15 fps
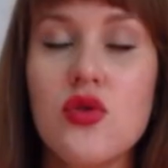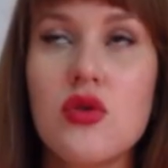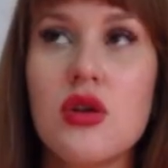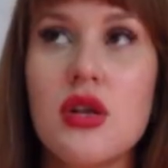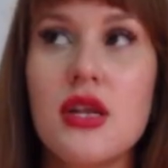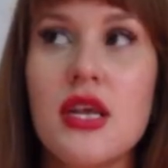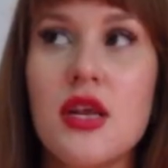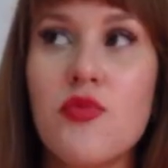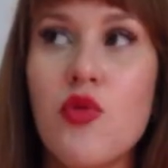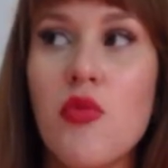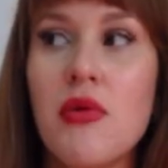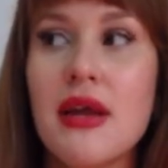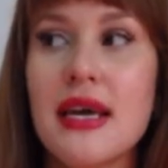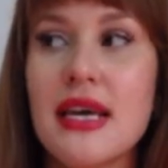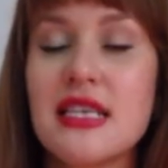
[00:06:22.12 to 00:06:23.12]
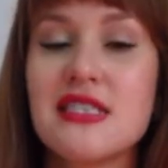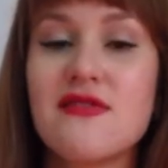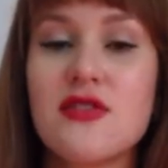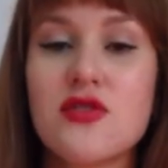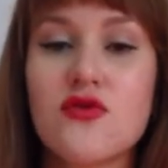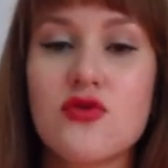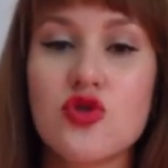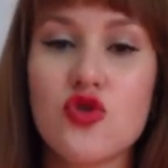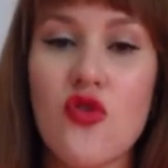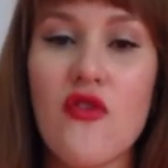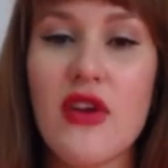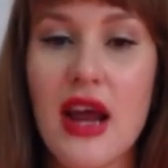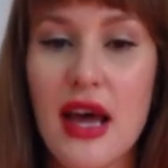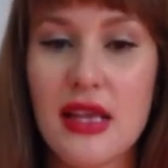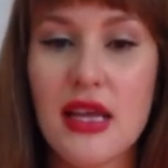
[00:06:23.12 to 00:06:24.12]
le repubbliche e diventano
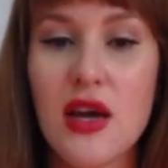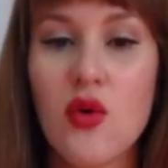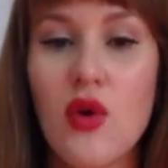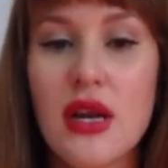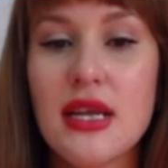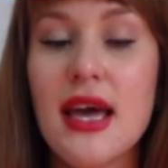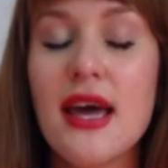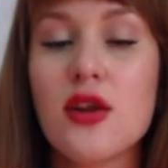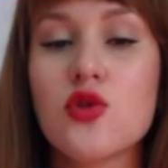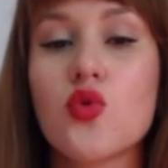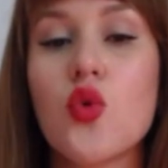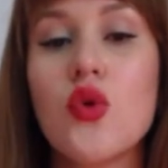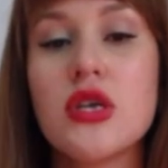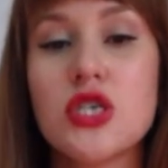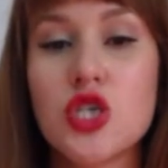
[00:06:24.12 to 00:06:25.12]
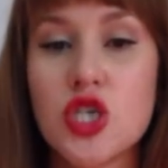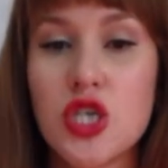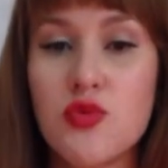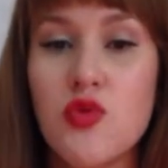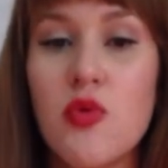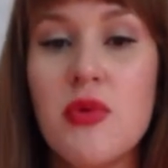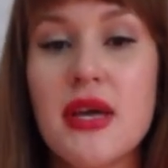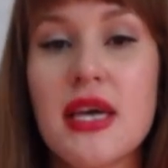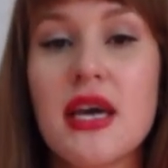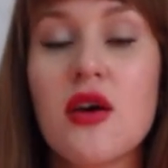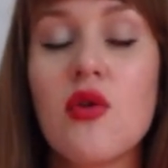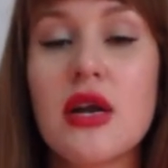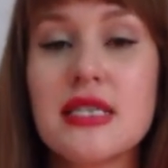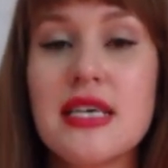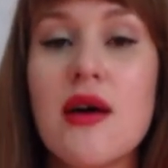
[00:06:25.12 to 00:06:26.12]
sovrane. Guard- erano 15 repubbliche,
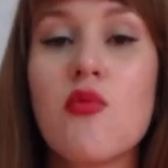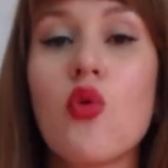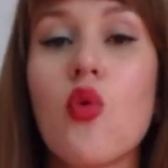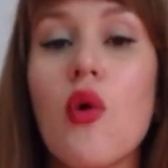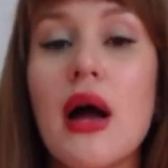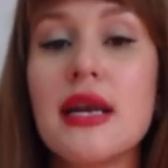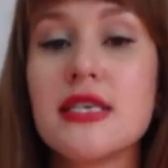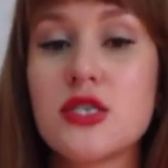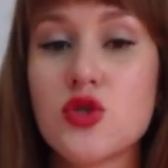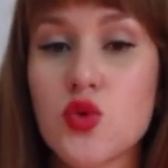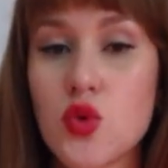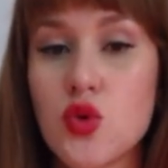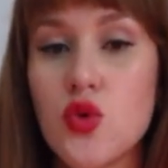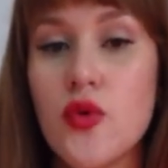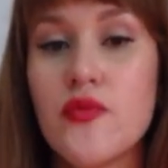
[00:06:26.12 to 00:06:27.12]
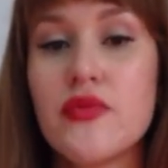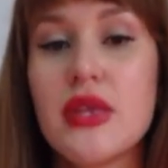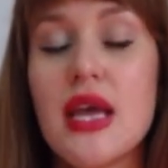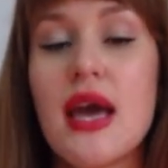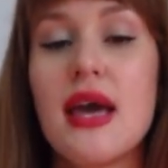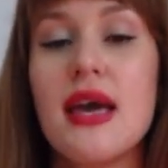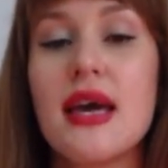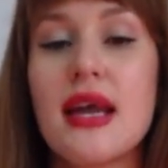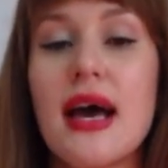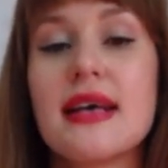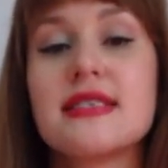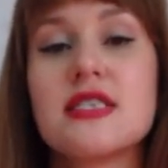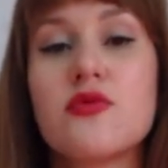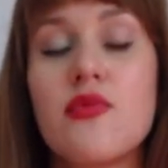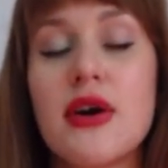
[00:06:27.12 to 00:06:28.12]
guardiamo quali sono. Era
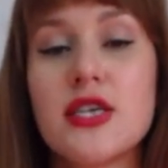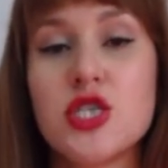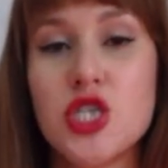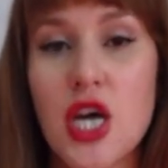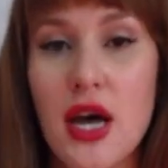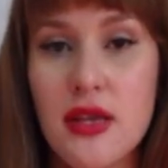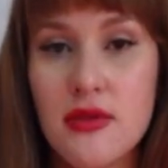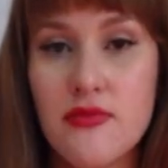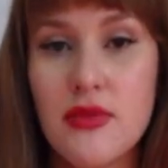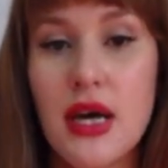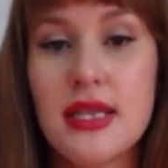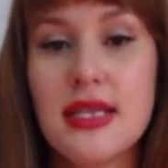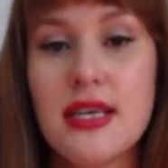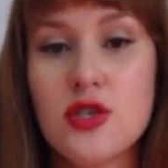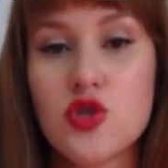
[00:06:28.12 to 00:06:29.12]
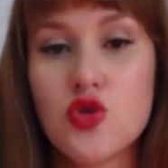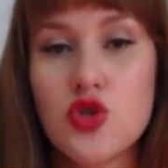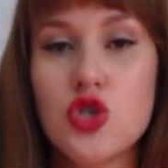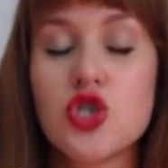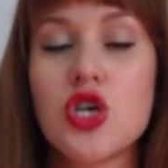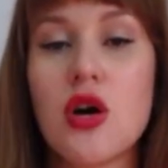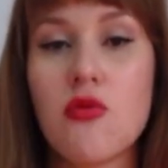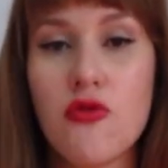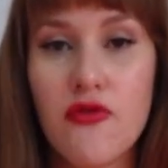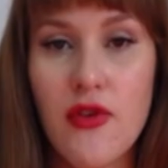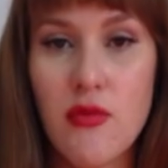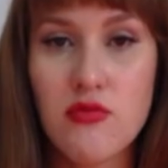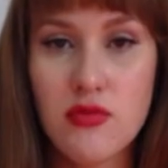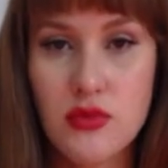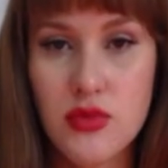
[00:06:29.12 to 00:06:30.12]
Azerbaijan, adesso diciamo,
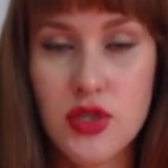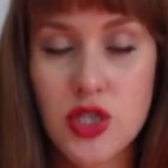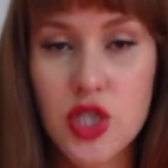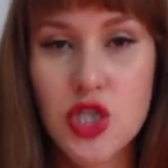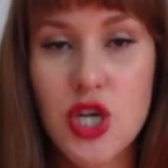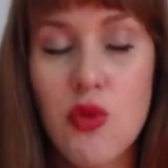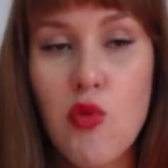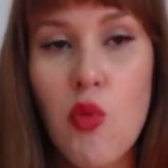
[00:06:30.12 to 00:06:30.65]
fam- diciamo